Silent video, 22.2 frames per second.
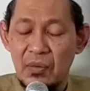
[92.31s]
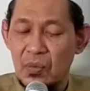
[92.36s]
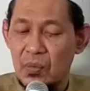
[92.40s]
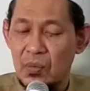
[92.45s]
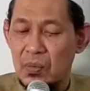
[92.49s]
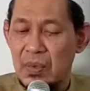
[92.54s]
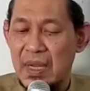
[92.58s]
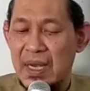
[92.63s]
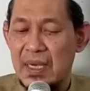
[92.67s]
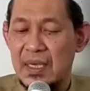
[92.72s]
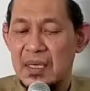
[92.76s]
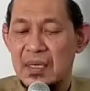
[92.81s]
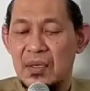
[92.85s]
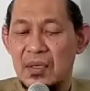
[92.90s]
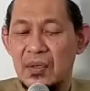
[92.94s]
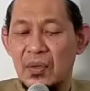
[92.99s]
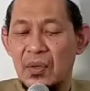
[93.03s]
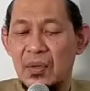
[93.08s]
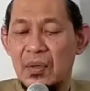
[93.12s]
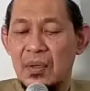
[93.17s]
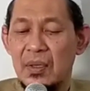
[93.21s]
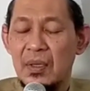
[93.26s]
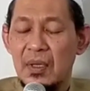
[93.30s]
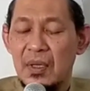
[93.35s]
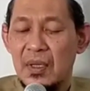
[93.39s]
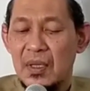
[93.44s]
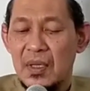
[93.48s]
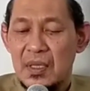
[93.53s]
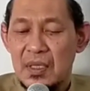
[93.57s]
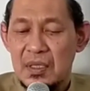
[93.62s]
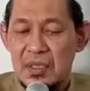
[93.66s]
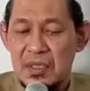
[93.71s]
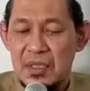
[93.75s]
Waduh,
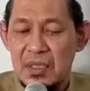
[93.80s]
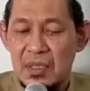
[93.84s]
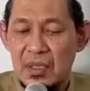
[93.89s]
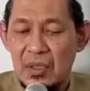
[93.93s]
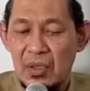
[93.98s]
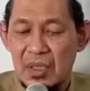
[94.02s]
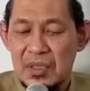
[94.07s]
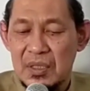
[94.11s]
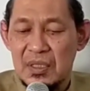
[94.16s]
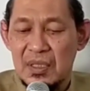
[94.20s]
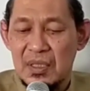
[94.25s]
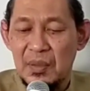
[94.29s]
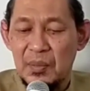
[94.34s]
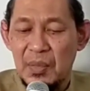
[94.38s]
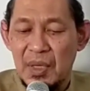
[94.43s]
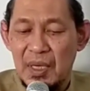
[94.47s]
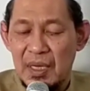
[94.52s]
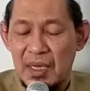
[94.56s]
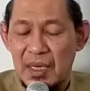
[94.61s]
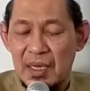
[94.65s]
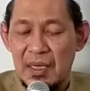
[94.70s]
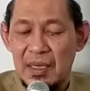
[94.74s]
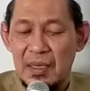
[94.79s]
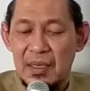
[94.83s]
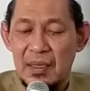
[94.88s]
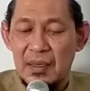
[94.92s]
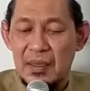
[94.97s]
jios temenan.